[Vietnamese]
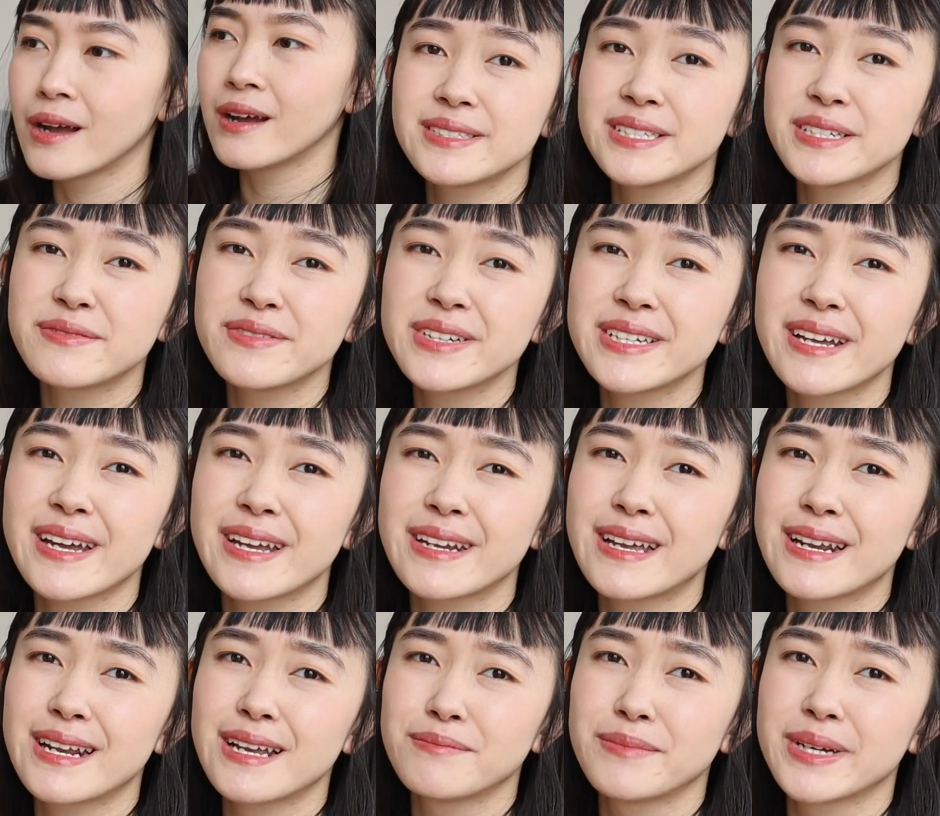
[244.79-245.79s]
chính vì thế
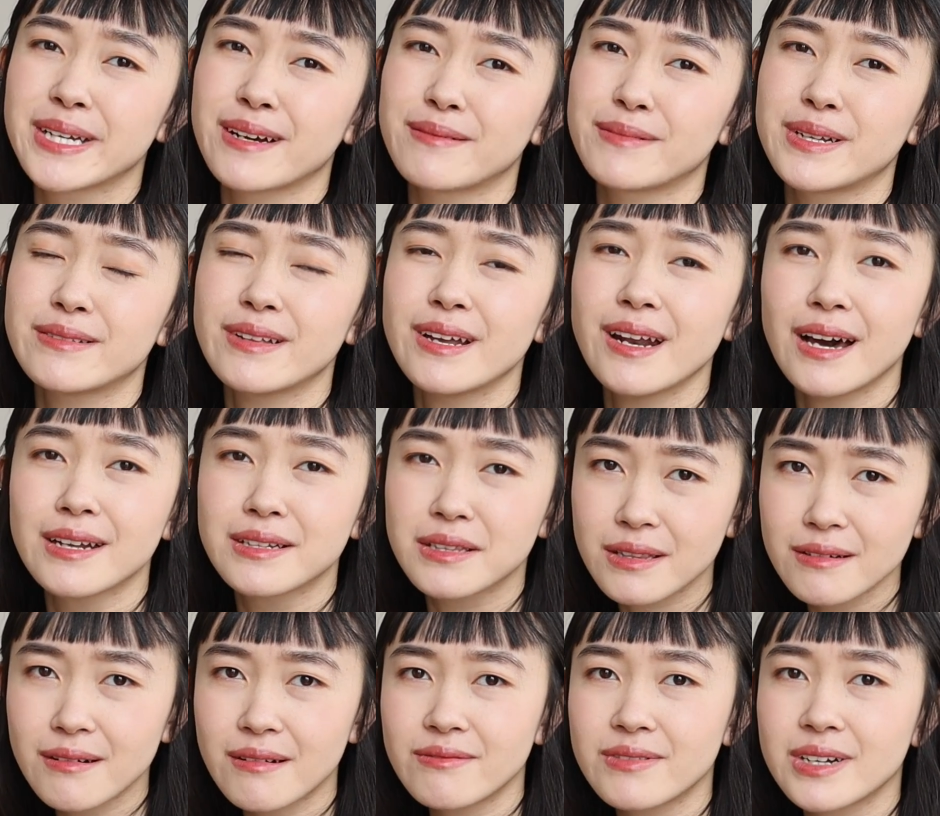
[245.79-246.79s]
nên là mình cảm thấy rất là ấn
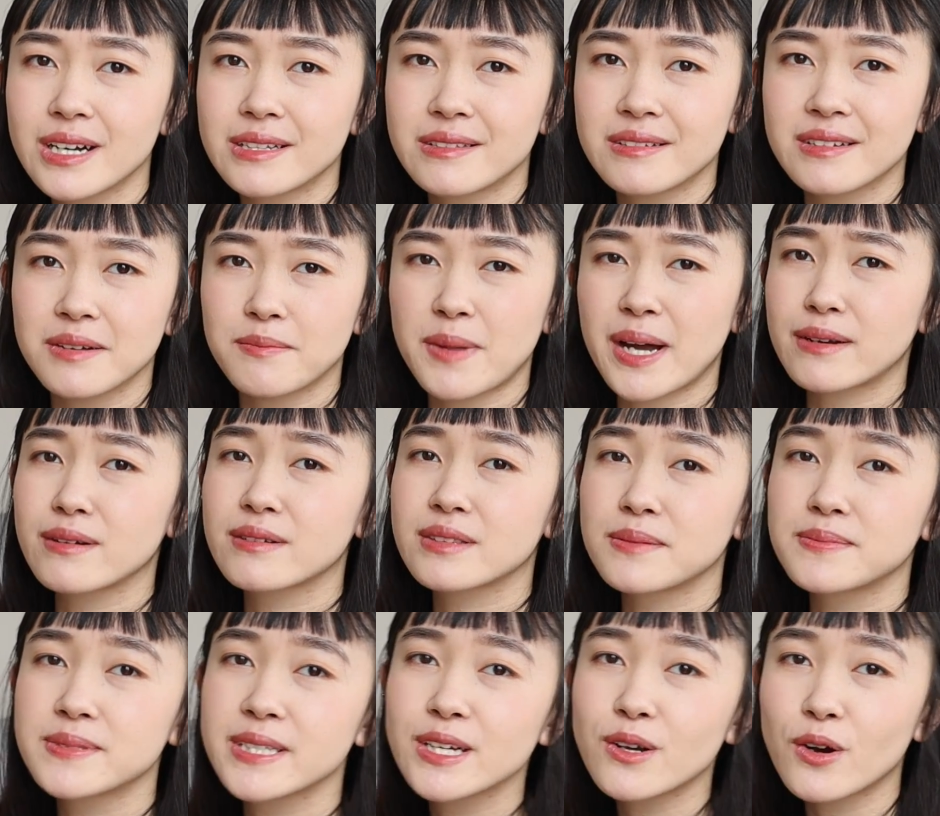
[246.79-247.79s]
tượng với cả những cái bạn thực
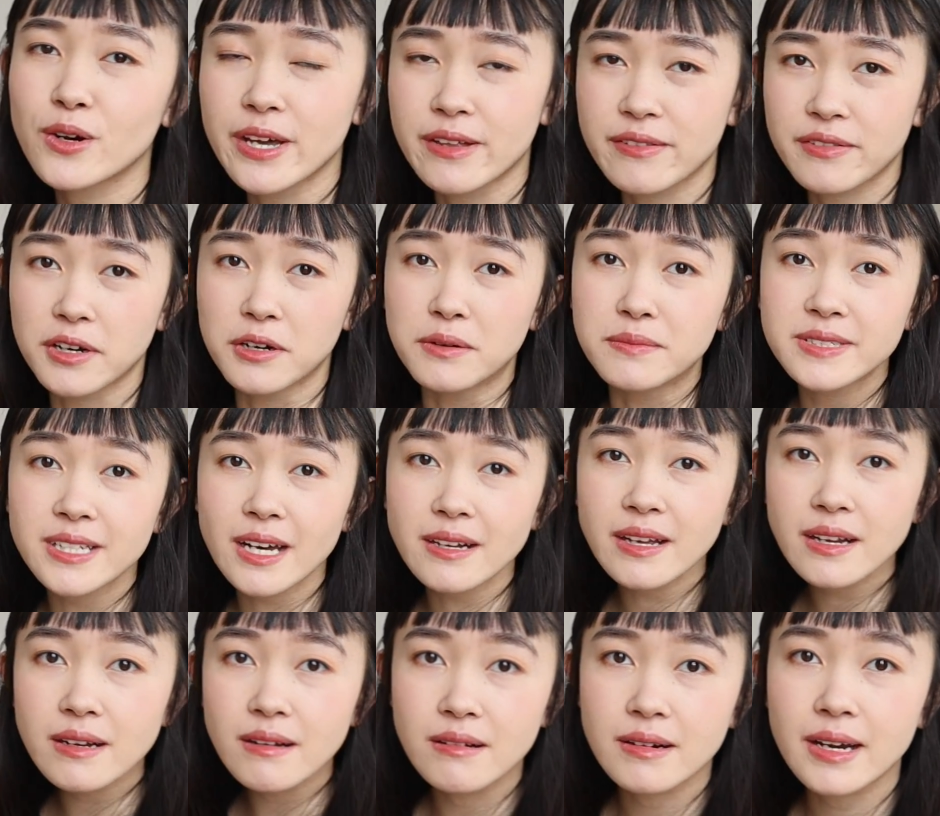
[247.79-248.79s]
tập sinh có thể sớm xác
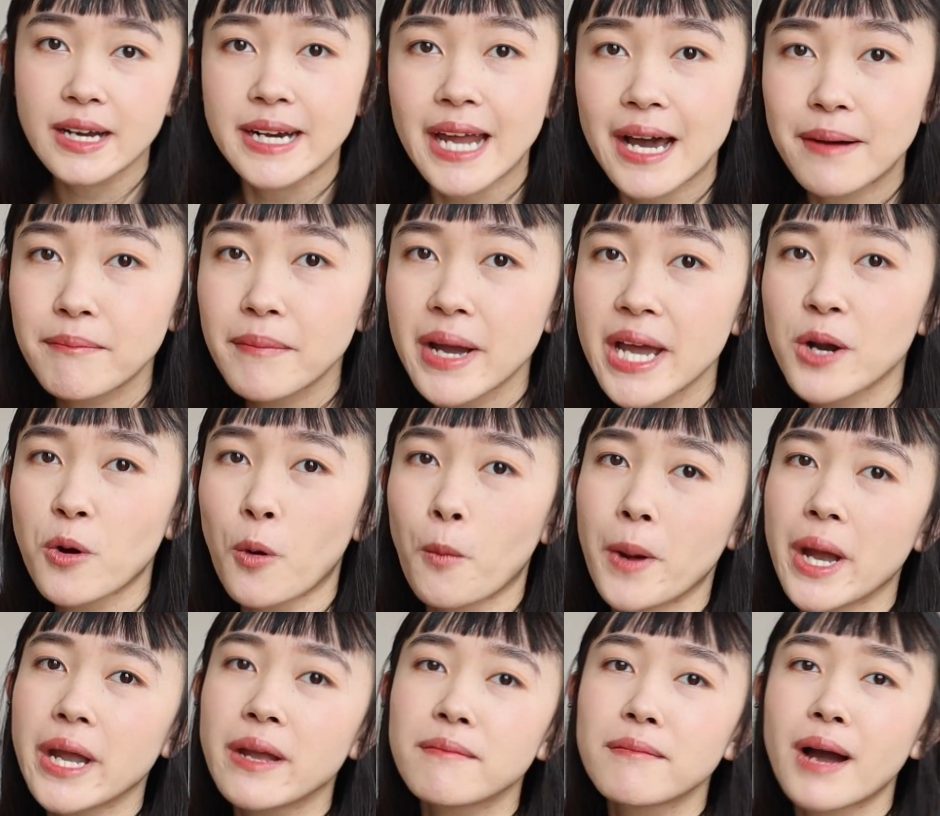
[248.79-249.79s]
định được cái đam mê của
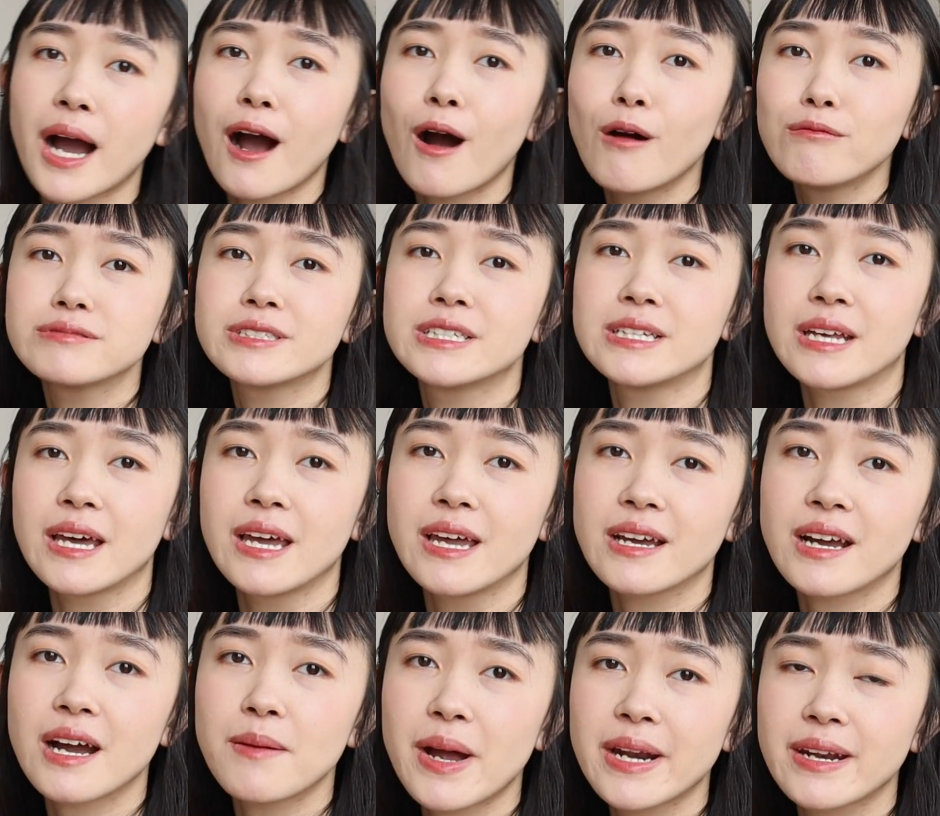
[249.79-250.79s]
mình mà không chỉ thế
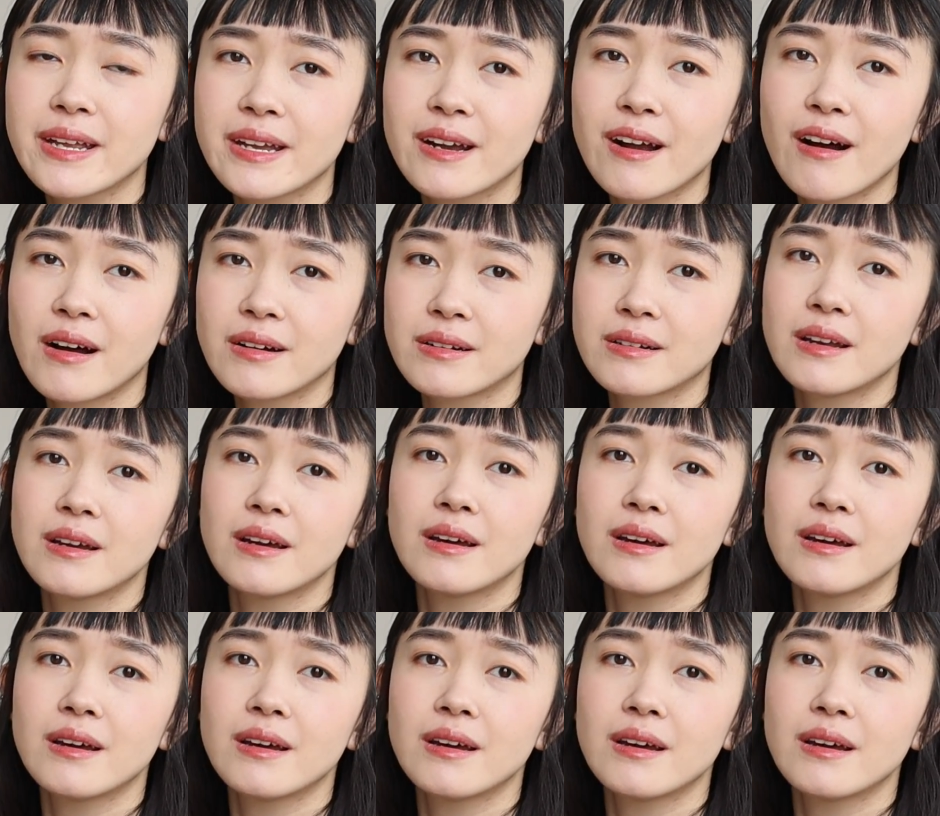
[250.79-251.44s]
các bạn ấy còn